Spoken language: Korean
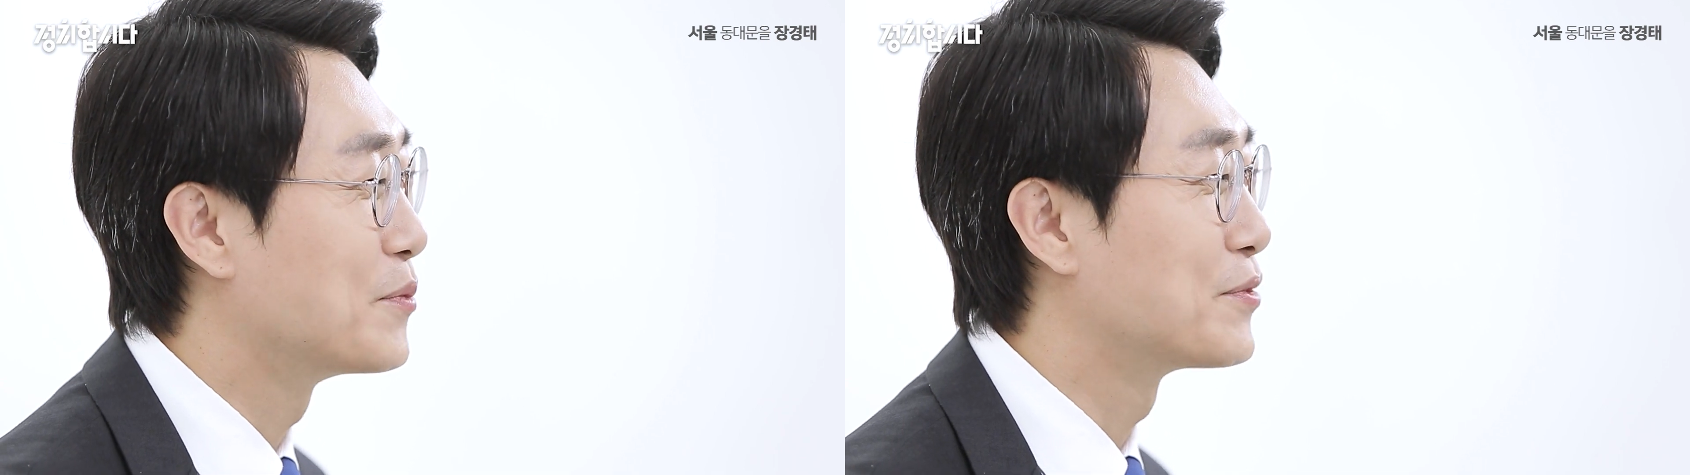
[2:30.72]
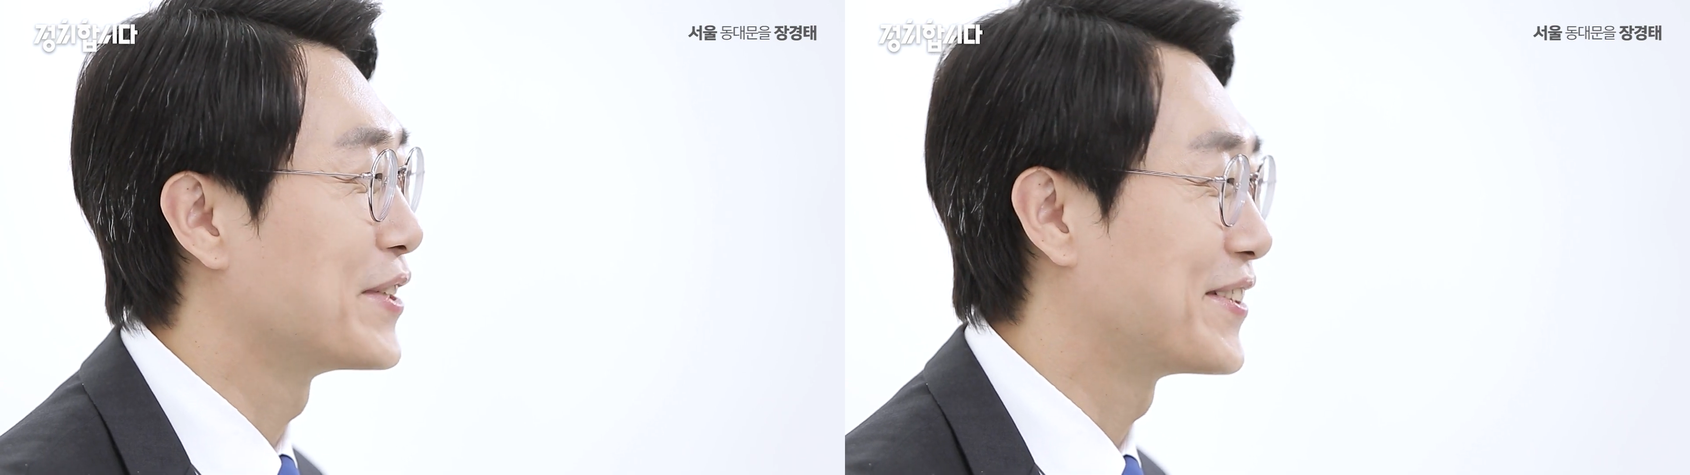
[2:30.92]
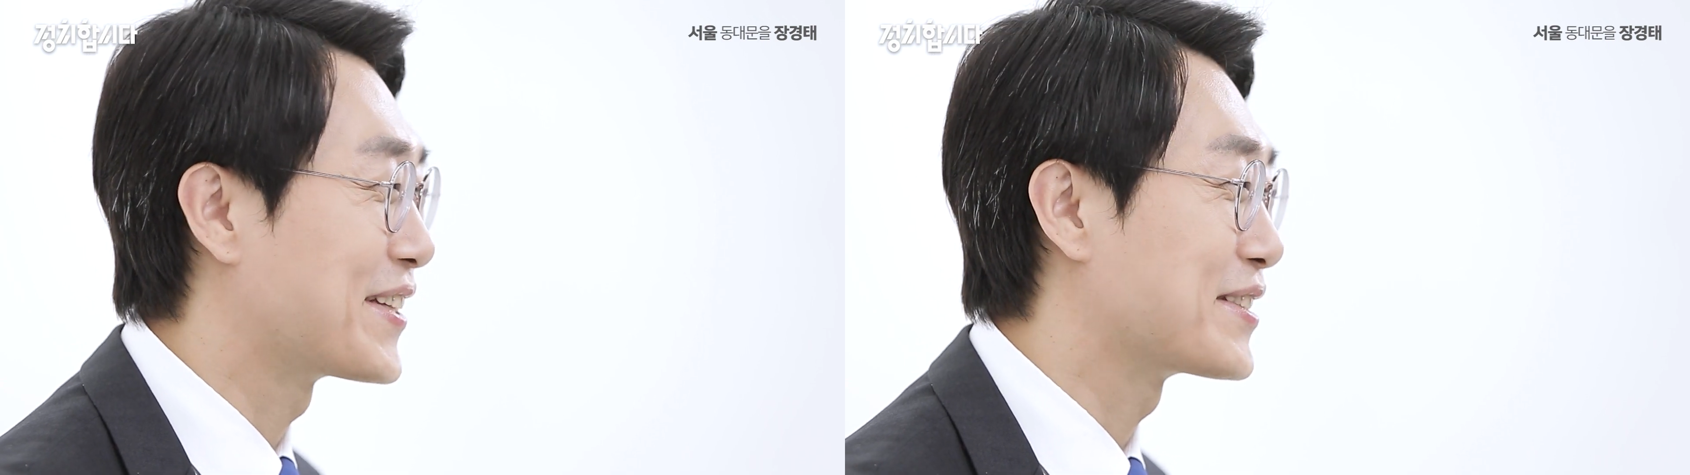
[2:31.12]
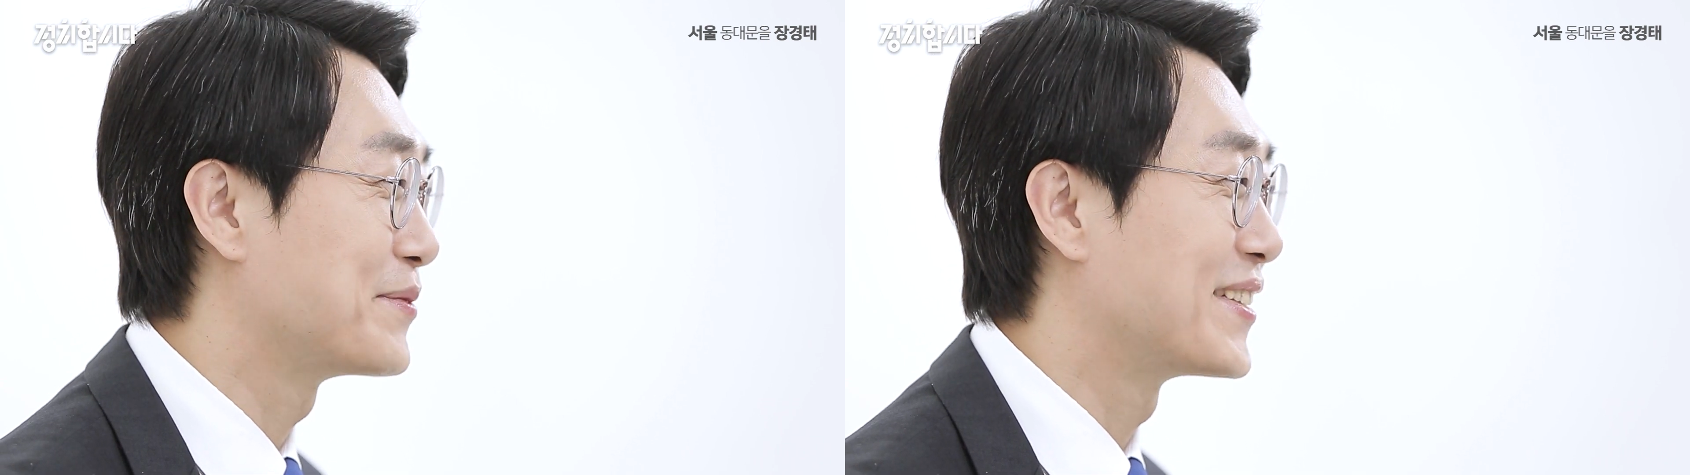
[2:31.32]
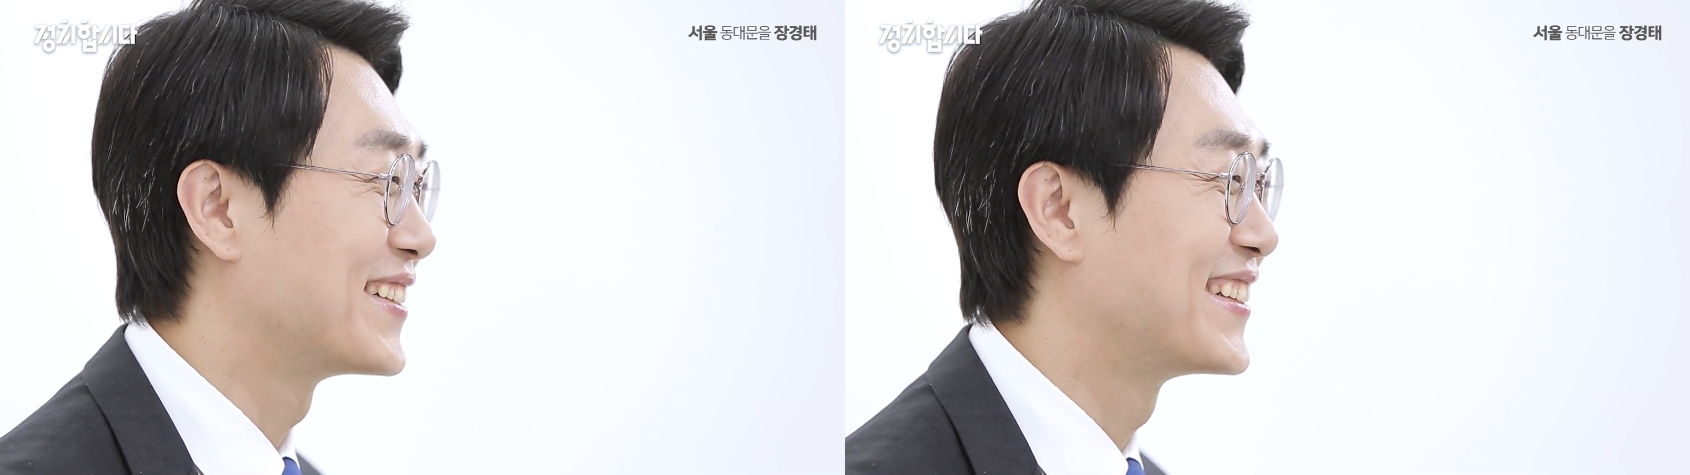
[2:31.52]
공부를 이렇게
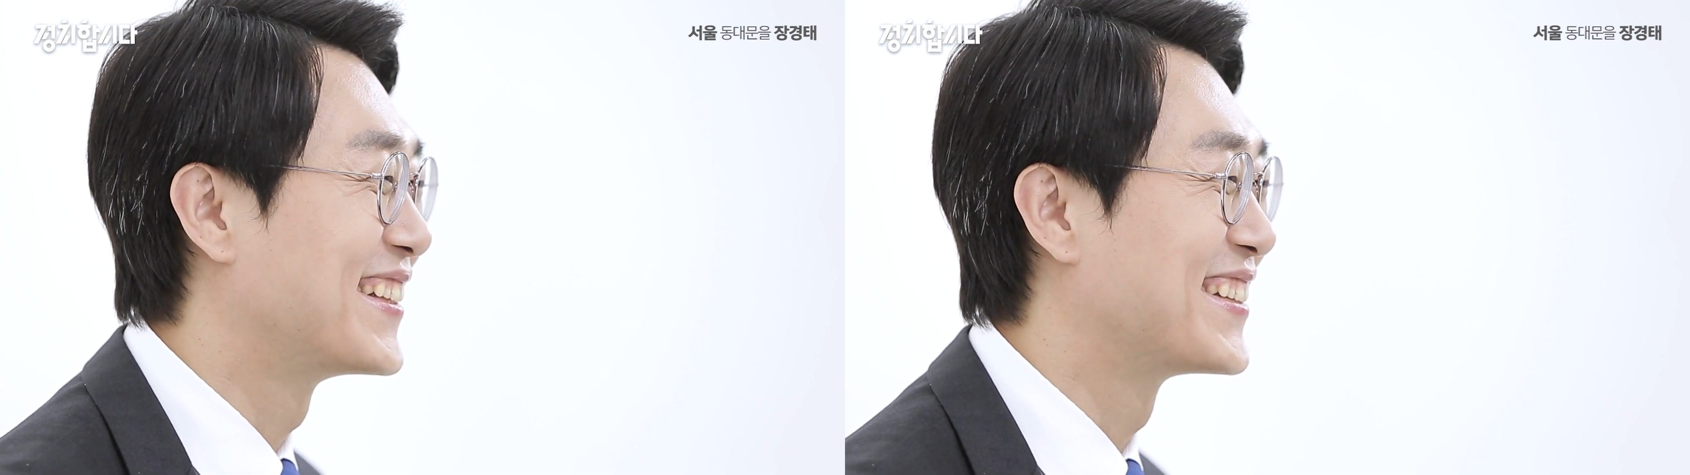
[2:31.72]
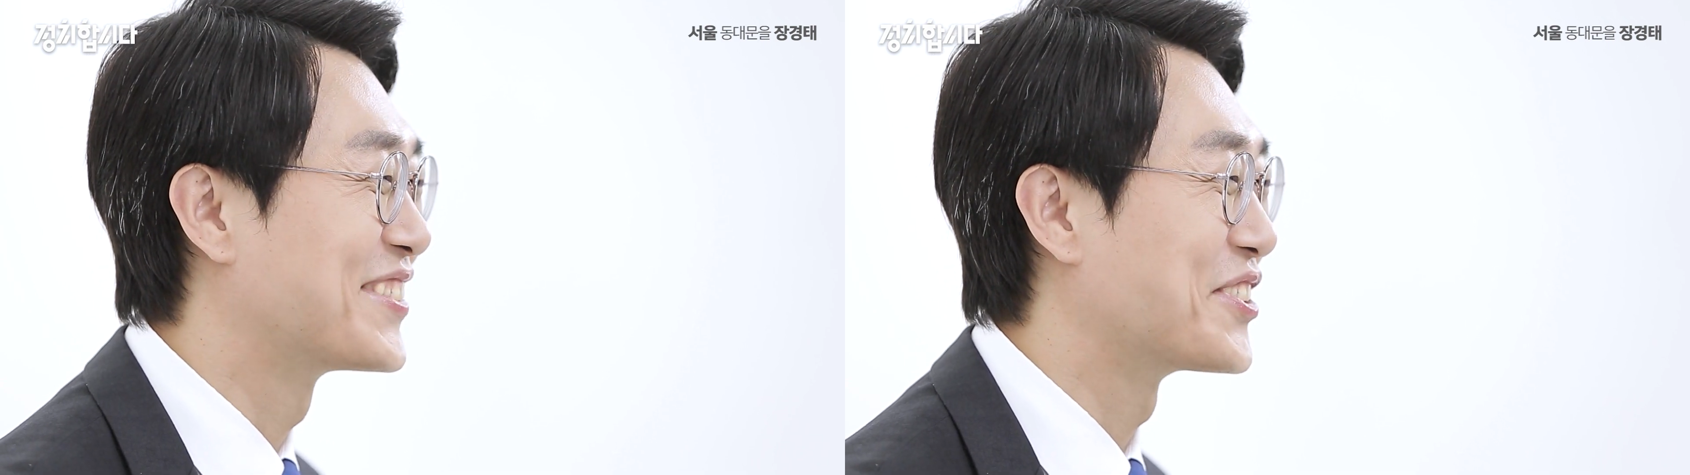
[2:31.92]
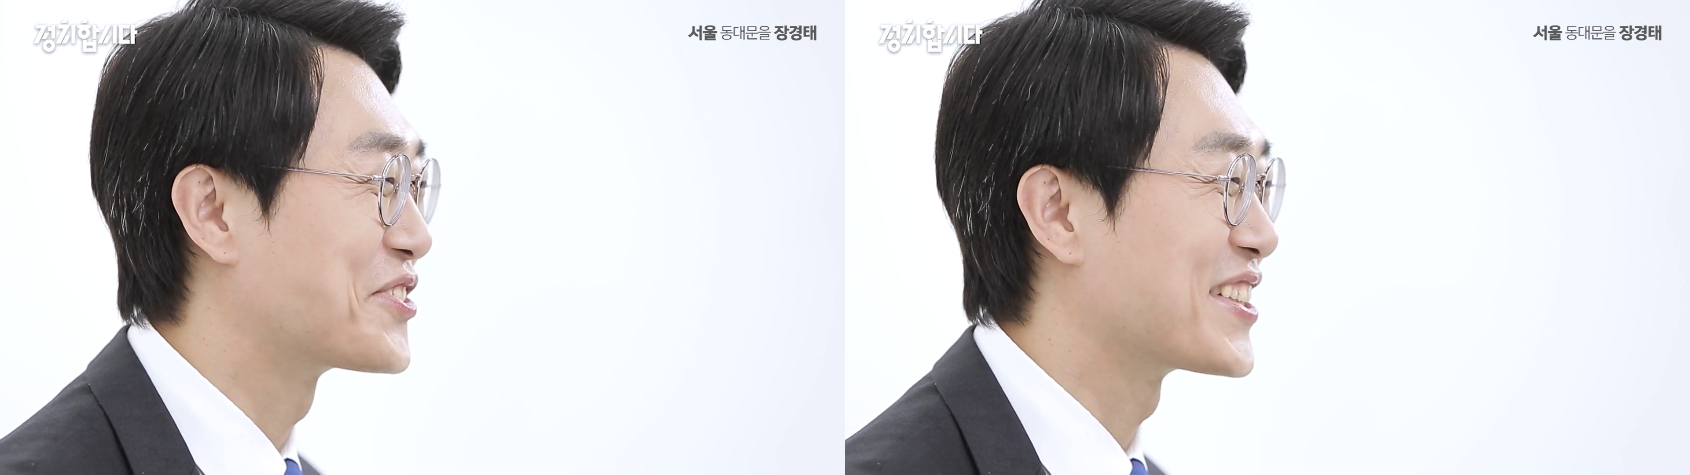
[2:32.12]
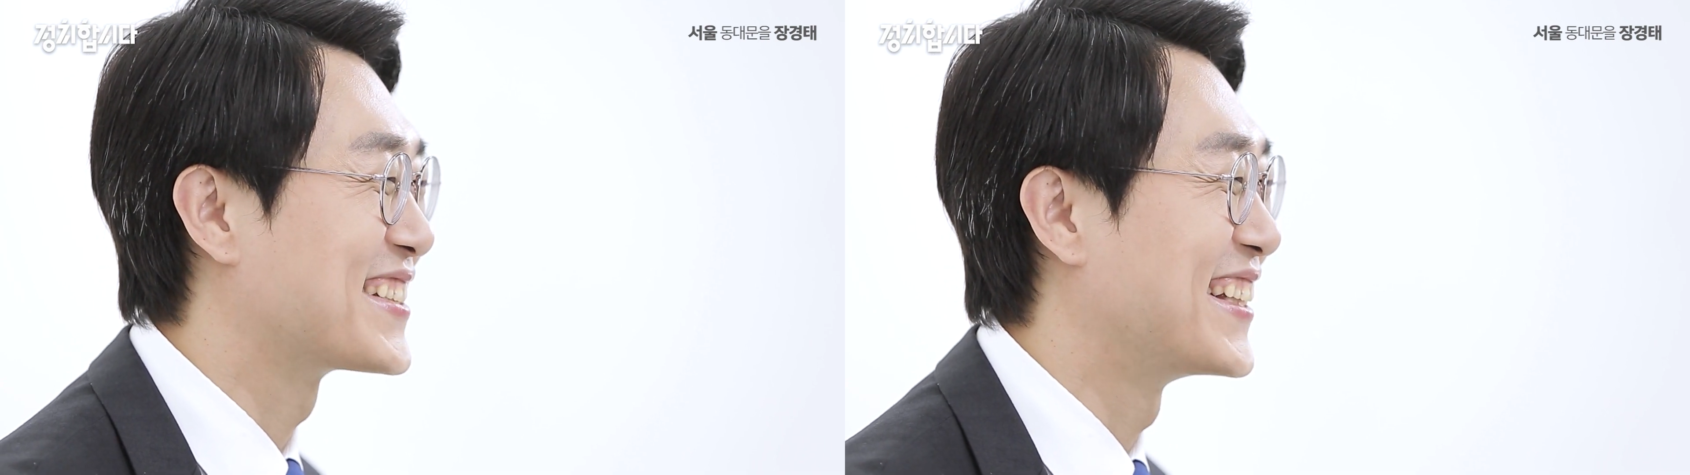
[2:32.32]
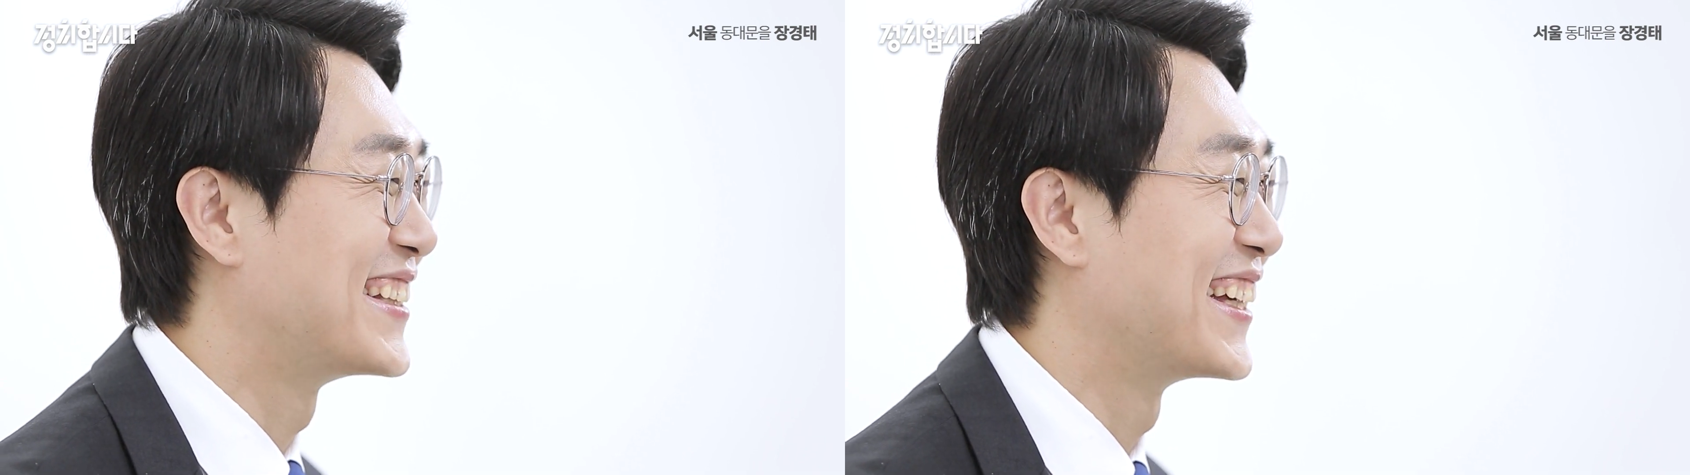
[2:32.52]
했으면더
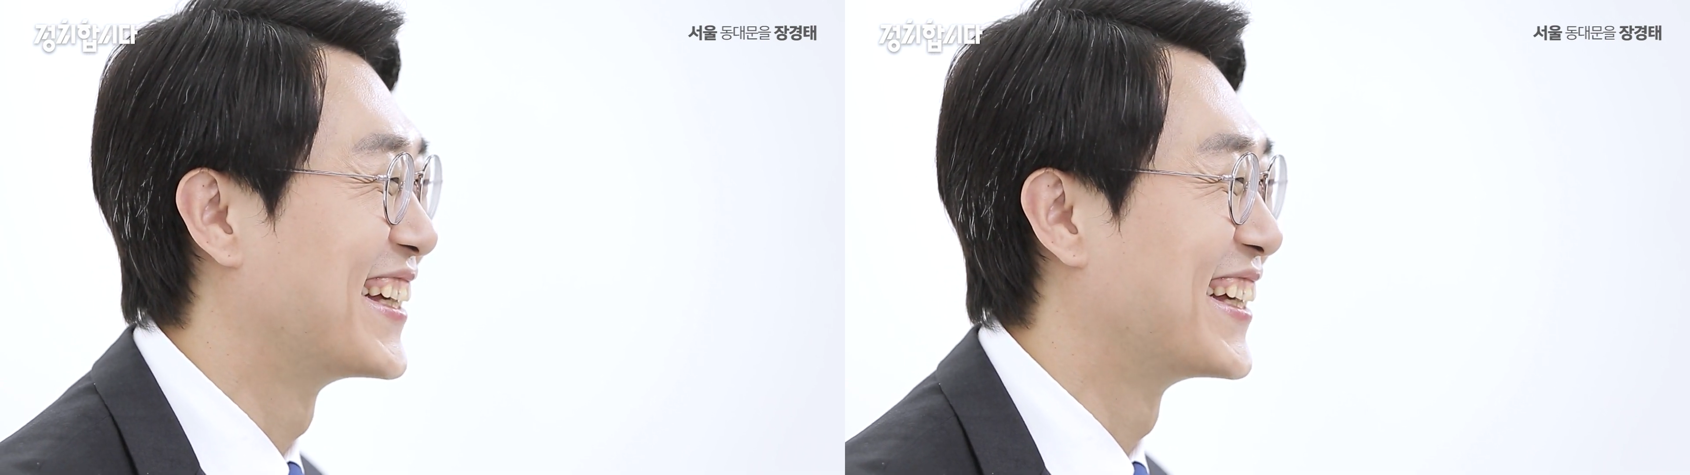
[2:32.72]
좋았을 텐데